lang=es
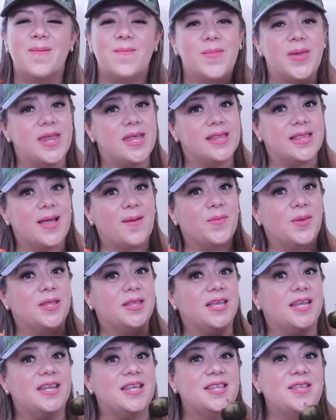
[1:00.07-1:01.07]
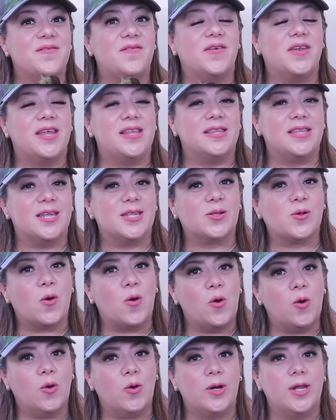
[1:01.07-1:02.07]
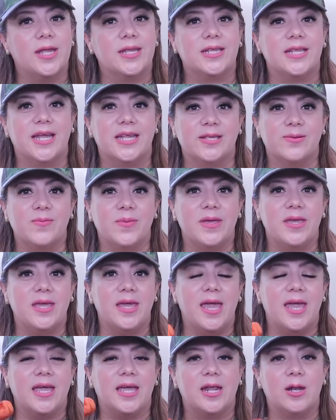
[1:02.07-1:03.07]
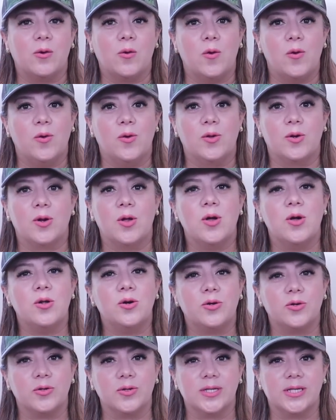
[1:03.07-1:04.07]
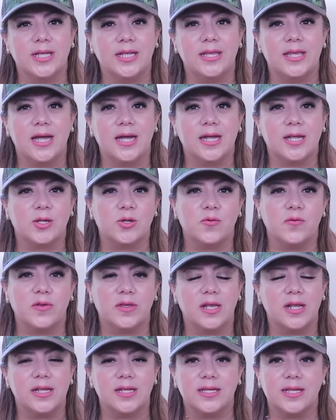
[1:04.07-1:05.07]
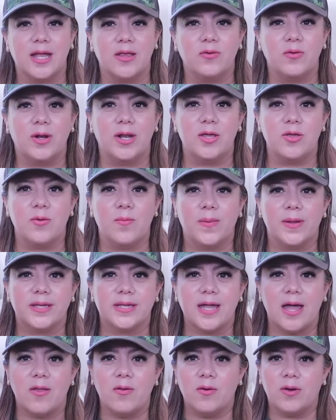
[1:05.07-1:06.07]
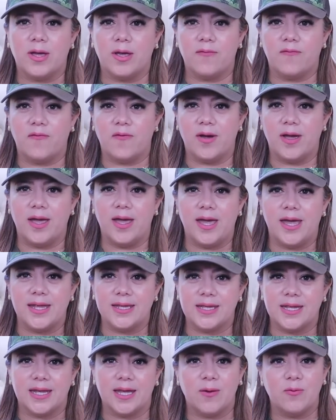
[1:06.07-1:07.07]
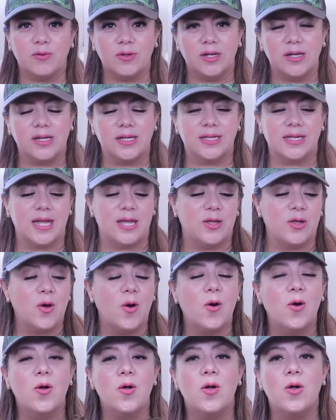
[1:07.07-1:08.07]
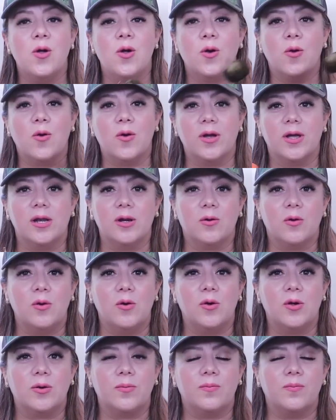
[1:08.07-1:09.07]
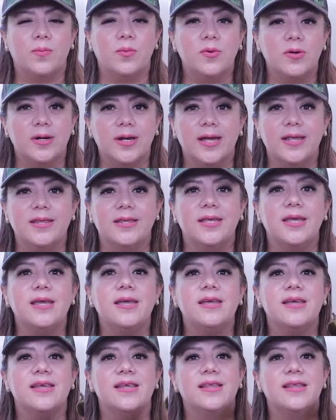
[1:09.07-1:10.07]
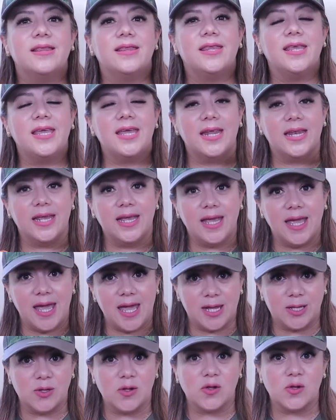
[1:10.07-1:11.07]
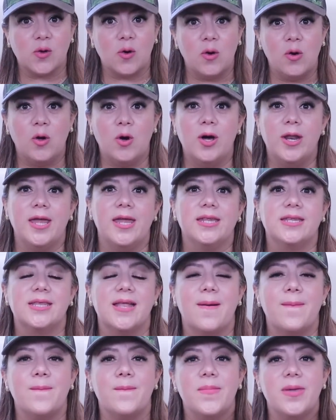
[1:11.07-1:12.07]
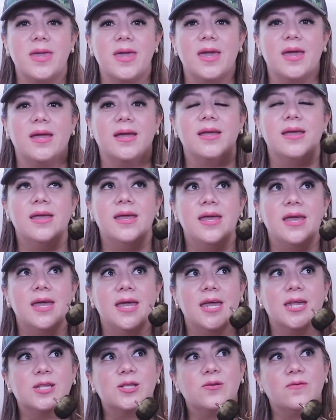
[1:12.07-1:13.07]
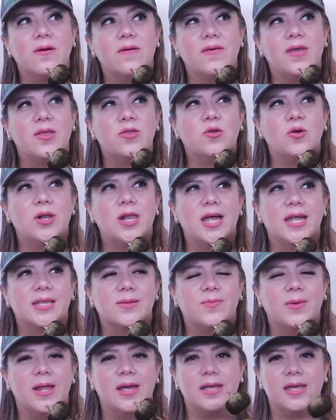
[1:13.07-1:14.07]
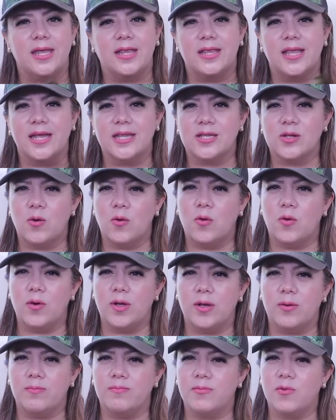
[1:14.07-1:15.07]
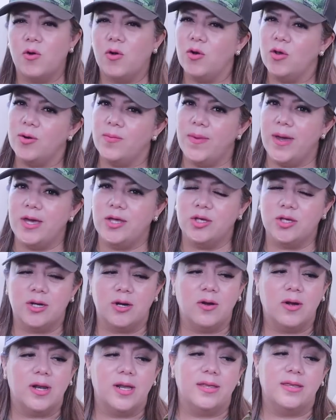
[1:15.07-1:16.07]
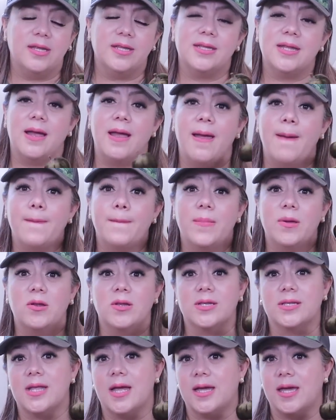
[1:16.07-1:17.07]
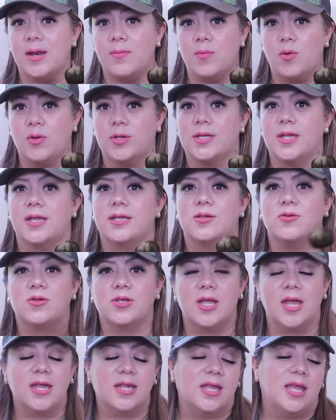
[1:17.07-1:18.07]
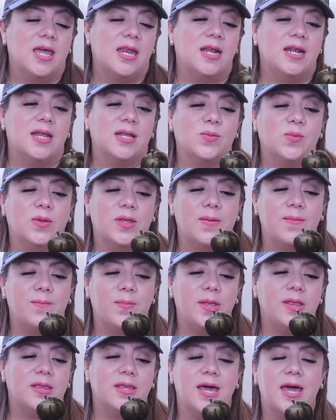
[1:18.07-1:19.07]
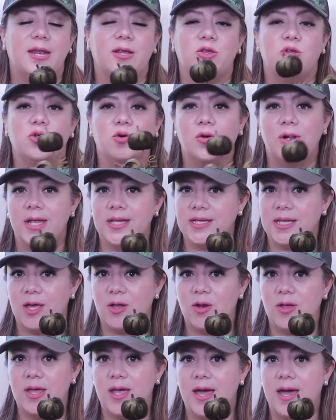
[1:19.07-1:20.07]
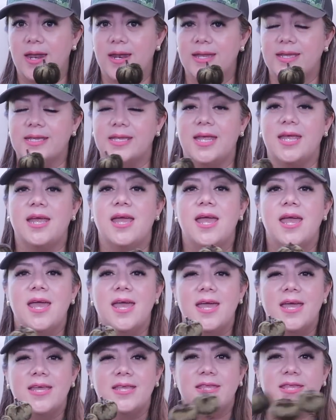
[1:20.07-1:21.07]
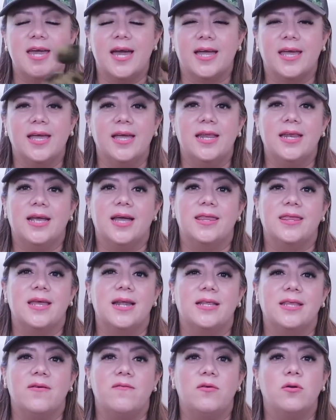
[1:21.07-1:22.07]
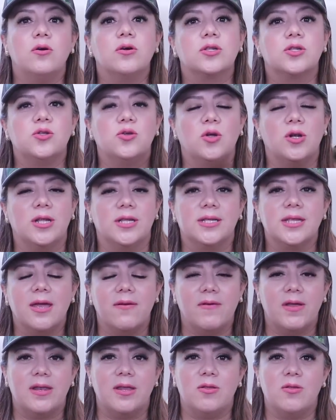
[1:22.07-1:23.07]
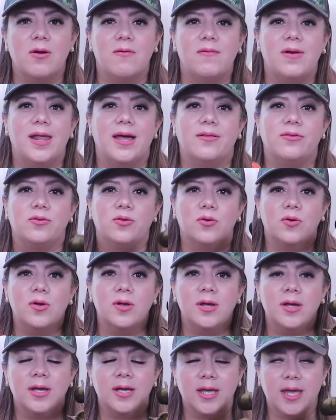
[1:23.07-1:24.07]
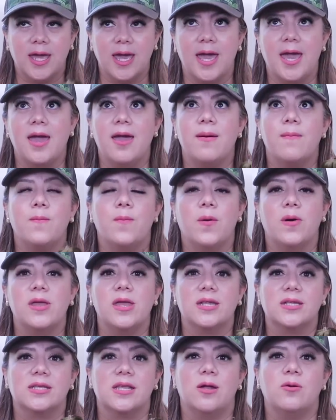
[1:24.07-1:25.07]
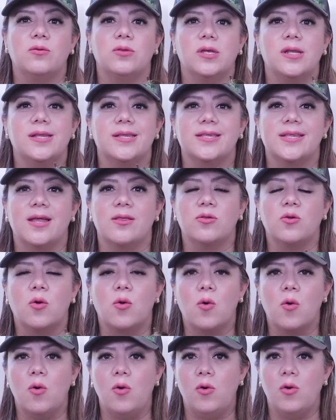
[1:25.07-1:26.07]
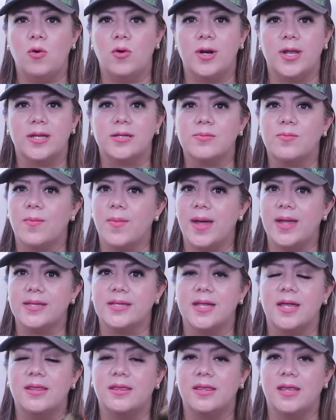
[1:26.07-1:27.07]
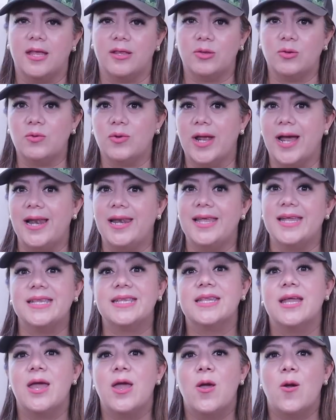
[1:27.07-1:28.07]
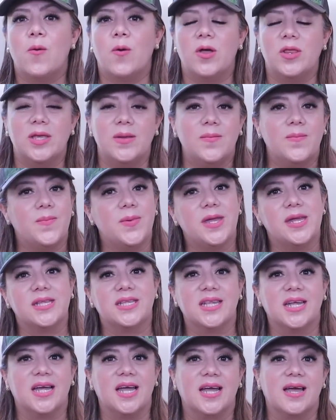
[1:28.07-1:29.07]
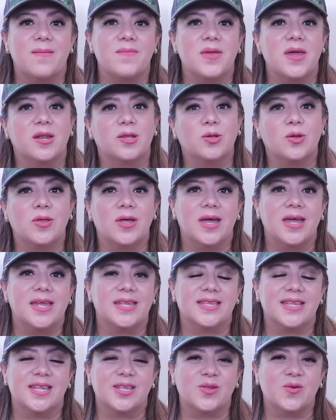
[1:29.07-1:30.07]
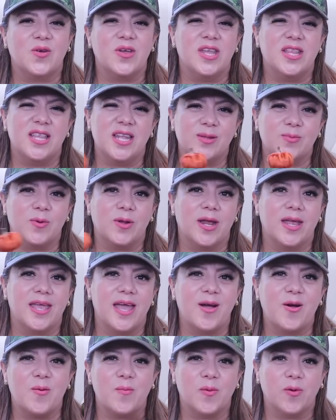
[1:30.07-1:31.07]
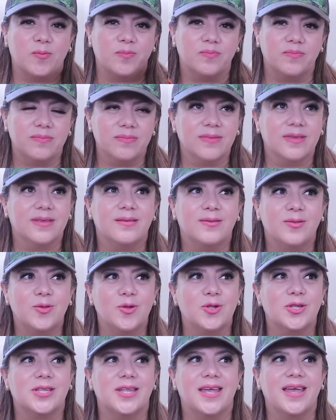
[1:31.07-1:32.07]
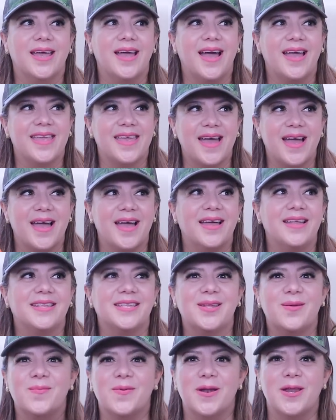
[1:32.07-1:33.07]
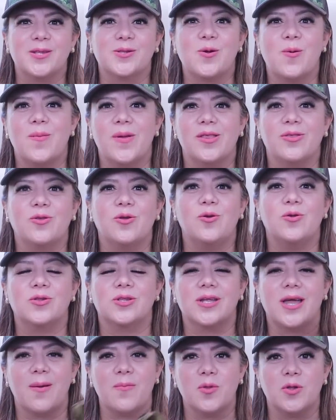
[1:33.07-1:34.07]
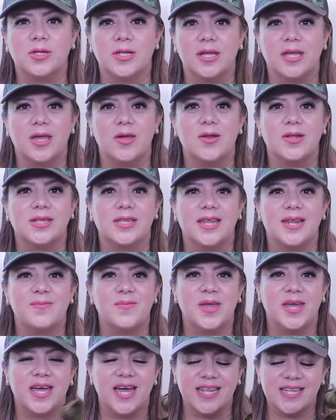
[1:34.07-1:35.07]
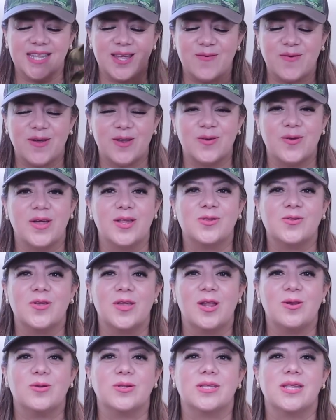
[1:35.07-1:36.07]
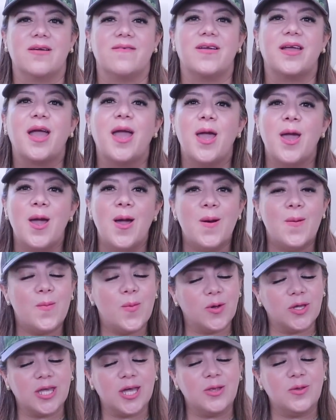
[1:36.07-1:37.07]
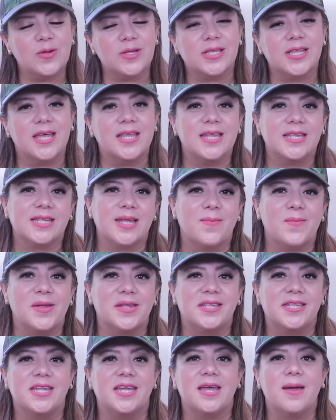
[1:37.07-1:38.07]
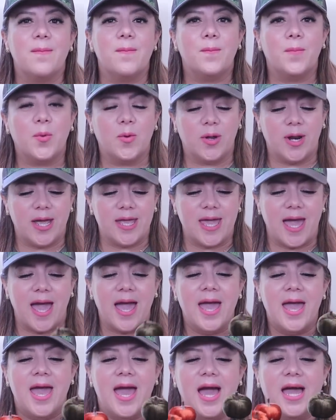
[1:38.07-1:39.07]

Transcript: Miren, también tienen diferentes colores. Las vi en el color rosita que estuve utilizando el año pasado, que fue ese que utilicé yo, con el color burgundy, tienen esos colores. También estuve viendo las blanquitas o en color beige, creo que les dicen, pero están hermosas. Si ustedes quieren las pueden pintar. Yo las quiero dejar así, ya que en el canal de vlogs yo les he venido hablando que voy a estar utilizando colores más naturales cuando empiezan a cambiar todas esas hojitas por allá como no sé, allá siempre les comento los cambios que quiero hacer en mi casa y bueno, eso ya lo saben muchas de ustedes que me siguen por allá.